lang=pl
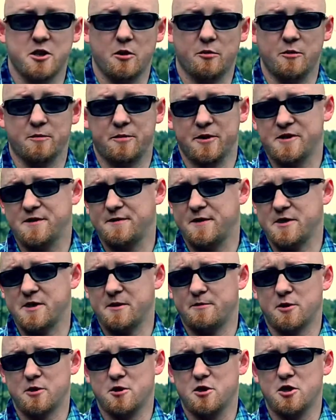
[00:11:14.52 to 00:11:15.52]
chciałbym Państwa
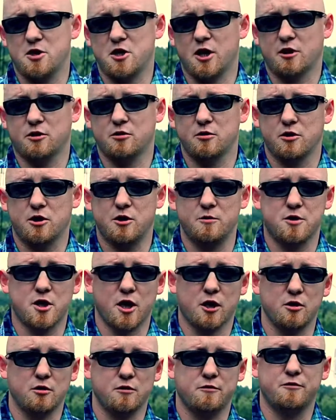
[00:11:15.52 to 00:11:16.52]
zaprosić na krótki
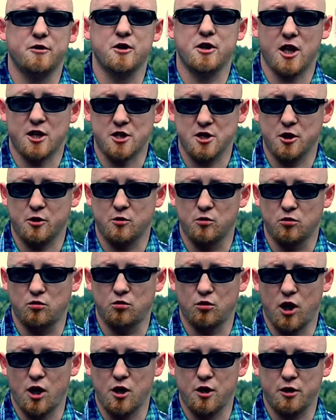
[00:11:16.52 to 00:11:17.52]
przegląd wydarzeń
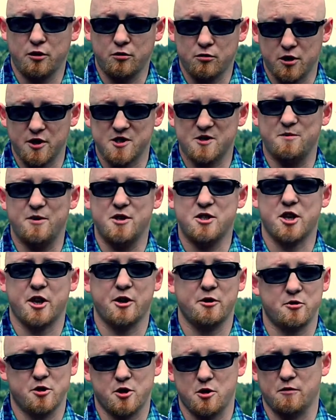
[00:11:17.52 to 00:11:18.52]
kulturalnych, które
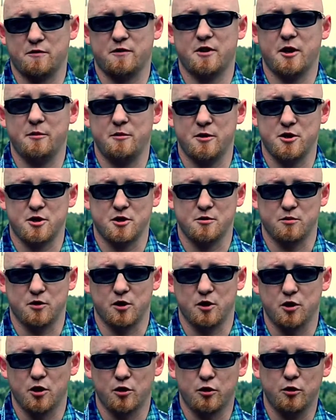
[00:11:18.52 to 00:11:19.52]
zbliżają się w najbliższym
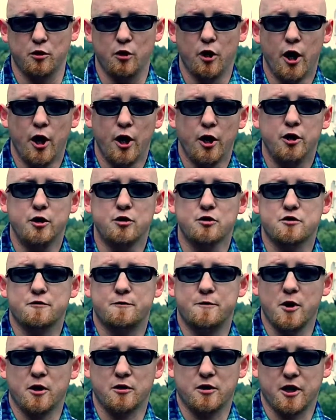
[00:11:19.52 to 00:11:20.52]
tygodniu. Już
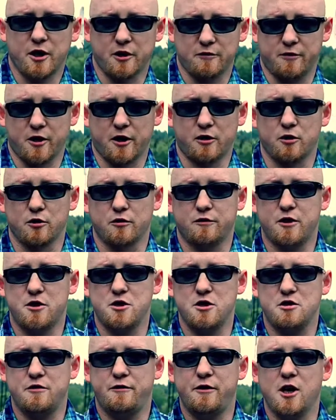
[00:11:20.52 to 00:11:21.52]
w piątek warto
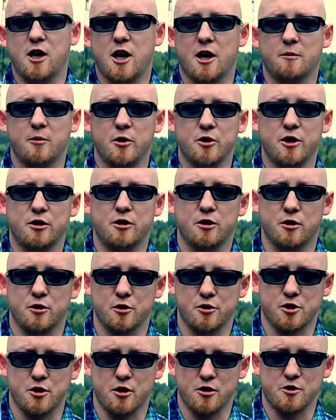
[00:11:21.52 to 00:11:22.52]
odwiedzić Filharmonię
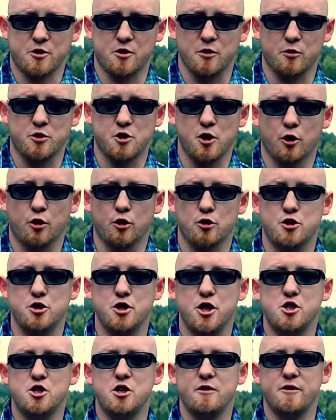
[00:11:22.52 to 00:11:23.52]
Dolnośląską, gdzie o
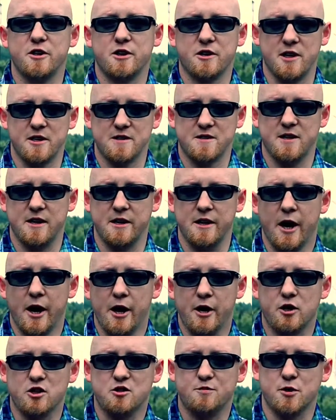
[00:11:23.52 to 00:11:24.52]
godzinie 19
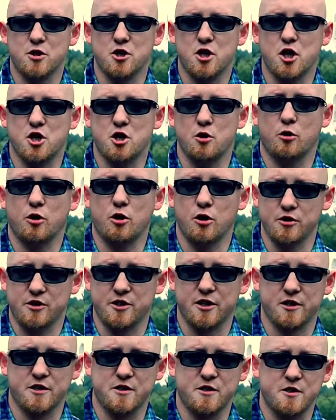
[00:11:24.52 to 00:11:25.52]
rozpocznie się
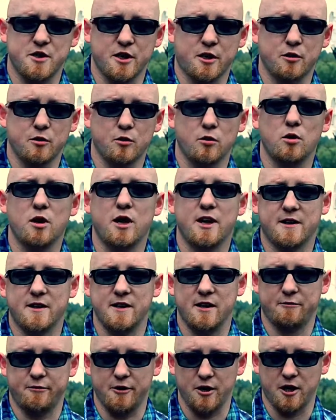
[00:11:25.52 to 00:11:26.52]
koncert z cyklu
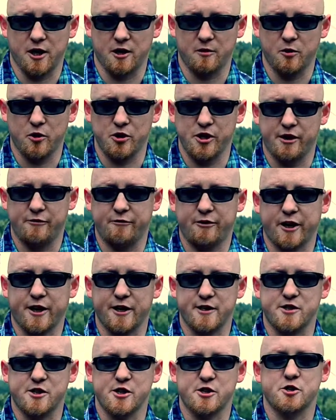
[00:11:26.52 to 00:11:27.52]
Letnia Filharmonia,
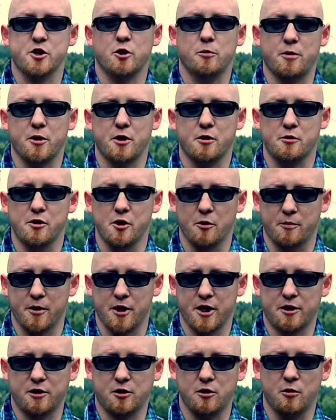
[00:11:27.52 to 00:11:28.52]
wakacje z operą i
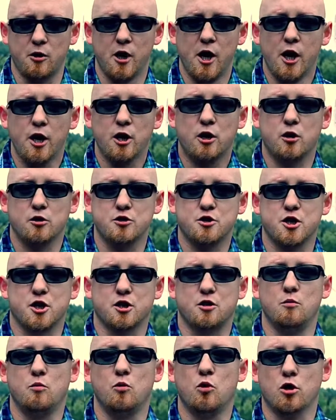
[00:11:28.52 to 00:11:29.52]
operetką,
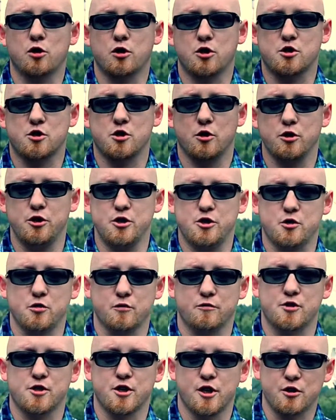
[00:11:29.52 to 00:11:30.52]
koncert młodych
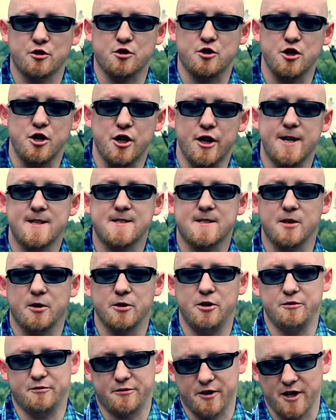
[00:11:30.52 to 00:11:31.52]
solistów z Rosji,
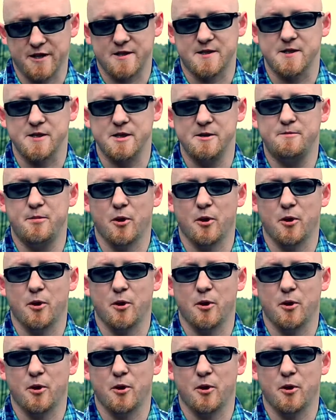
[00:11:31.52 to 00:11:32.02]
Estonii, Francji i